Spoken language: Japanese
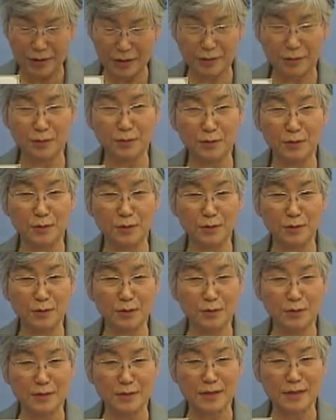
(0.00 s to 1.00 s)
うんはい、それと
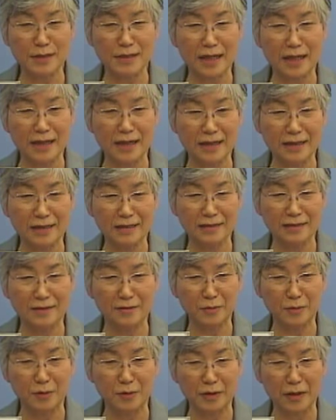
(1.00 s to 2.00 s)
か人と人との
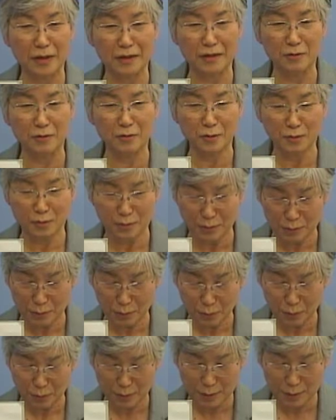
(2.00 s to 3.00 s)
つながりっていうもの
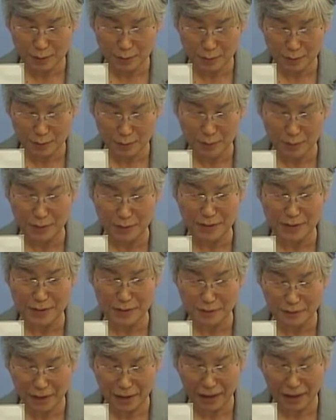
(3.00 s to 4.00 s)
が色濃く残っ
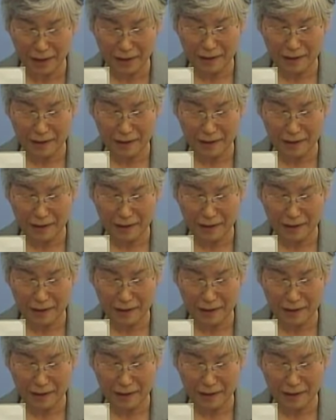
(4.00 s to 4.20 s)
てるとこ